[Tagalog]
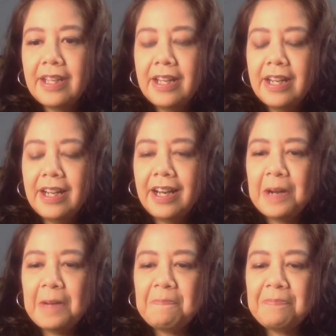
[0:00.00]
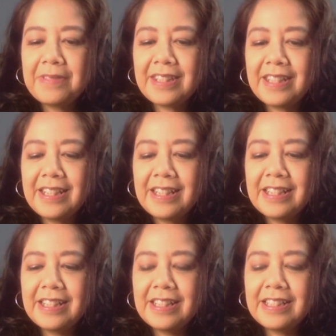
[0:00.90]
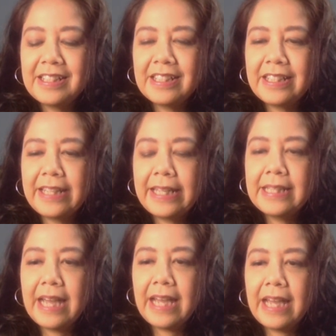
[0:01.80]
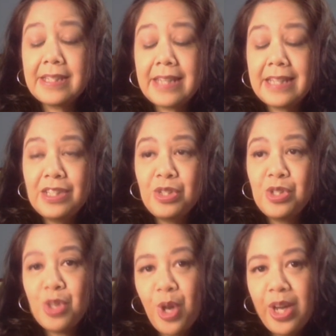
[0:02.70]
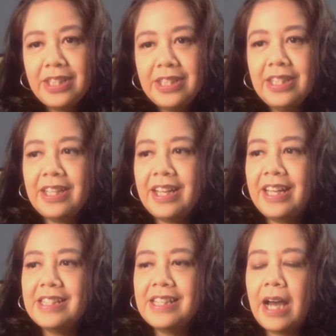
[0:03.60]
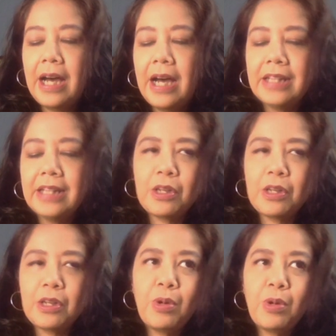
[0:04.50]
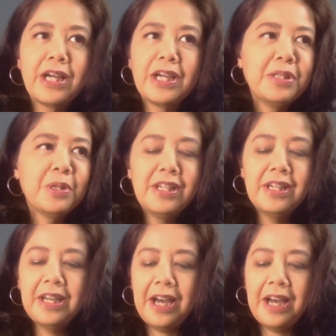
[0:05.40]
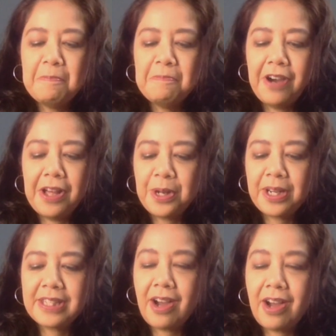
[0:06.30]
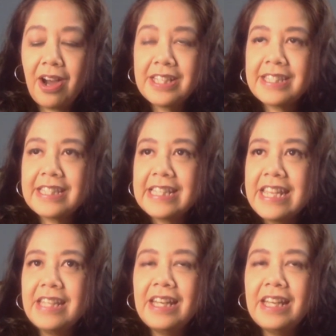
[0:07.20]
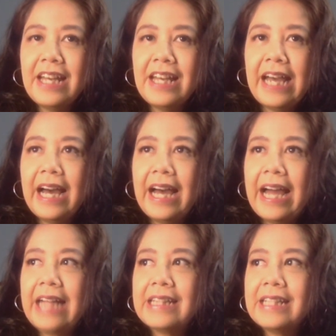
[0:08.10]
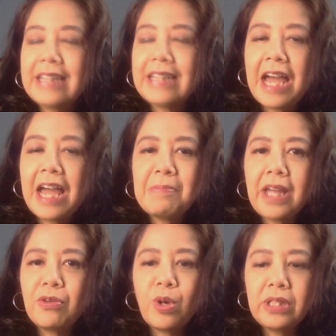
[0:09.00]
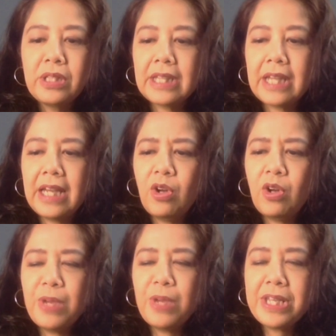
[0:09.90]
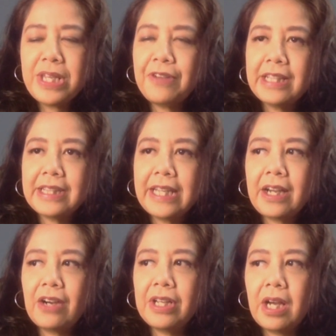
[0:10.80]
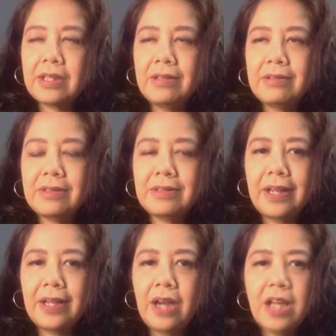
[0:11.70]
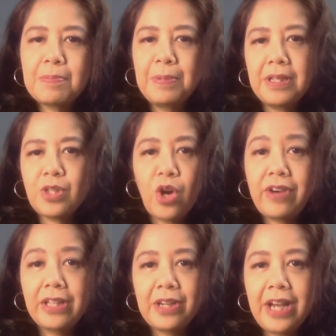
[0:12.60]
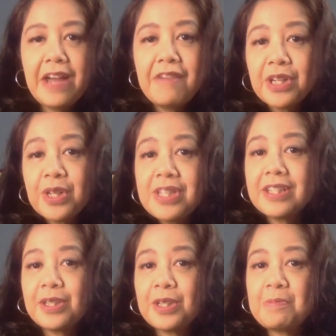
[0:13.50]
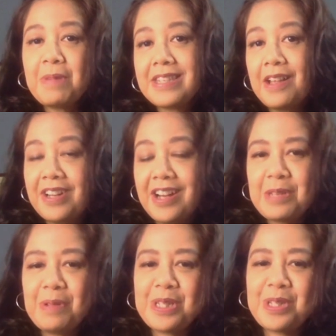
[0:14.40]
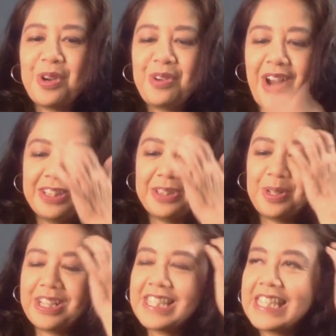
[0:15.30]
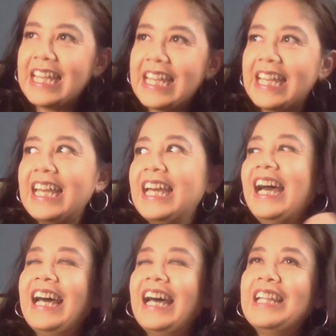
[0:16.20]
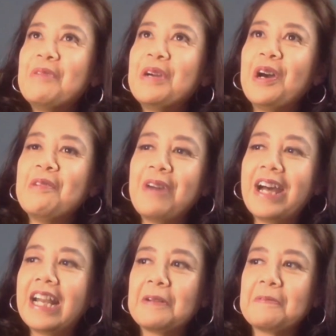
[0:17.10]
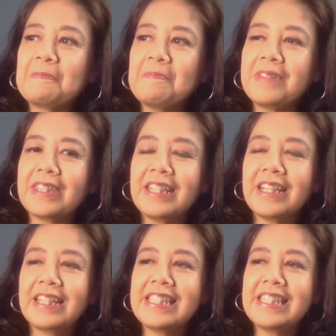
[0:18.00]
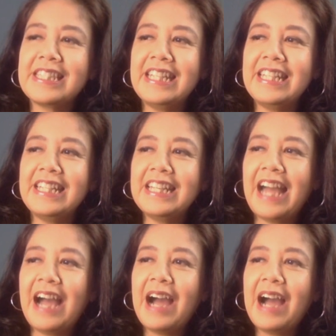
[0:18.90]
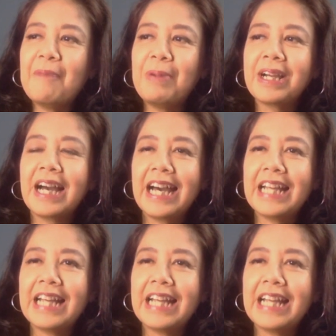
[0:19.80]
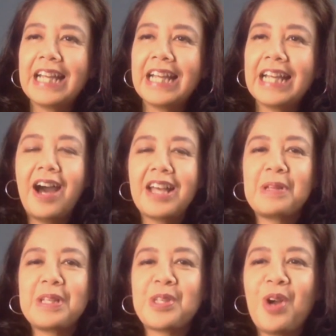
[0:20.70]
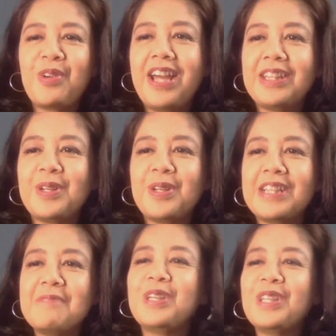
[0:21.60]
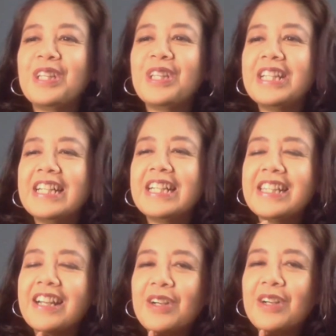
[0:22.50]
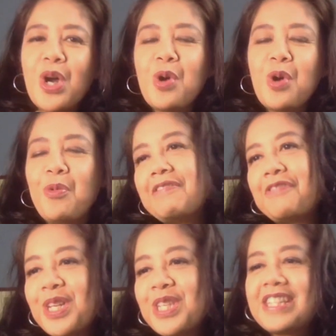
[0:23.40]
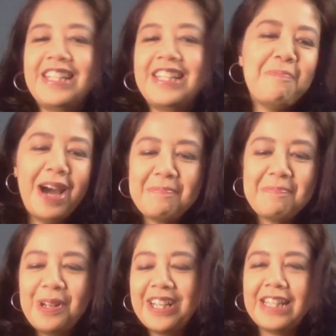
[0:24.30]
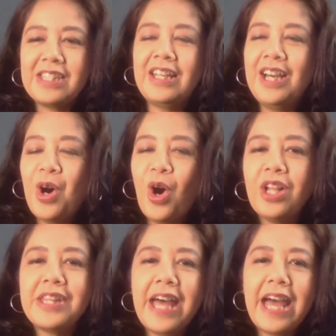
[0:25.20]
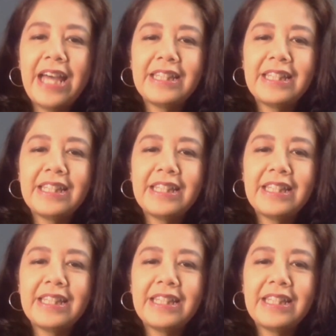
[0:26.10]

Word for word: Um, uh, and I decided to join and nakakatawa lang yung ano, um, father kasi honestly, uh, at the time that I wrote it, I always felt like a reluctant gospel songwriter. I never considered myself a gospel songwriter kasi alam mo yon parang kasi ang pagkakaalam ko sa mga gospel songwriters, alam mo yun, yun lang they're well versed in the Bible and all that.